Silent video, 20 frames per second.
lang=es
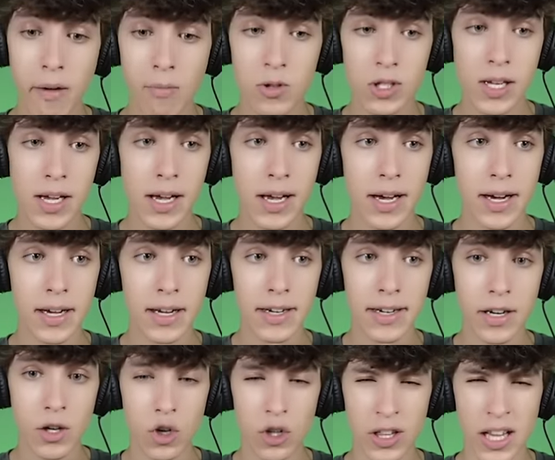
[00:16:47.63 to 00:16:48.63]
vamos a
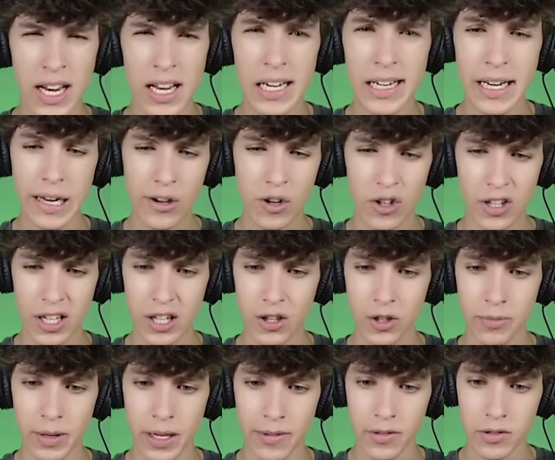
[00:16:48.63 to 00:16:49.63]
recordar el
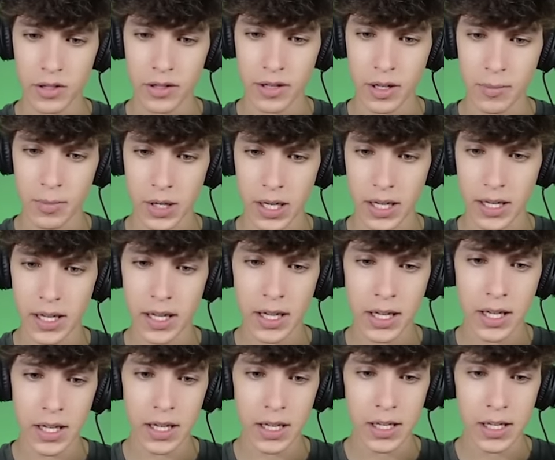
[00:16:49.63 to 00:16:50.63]
recorrido, ¿vale? Vamos a venir por aquí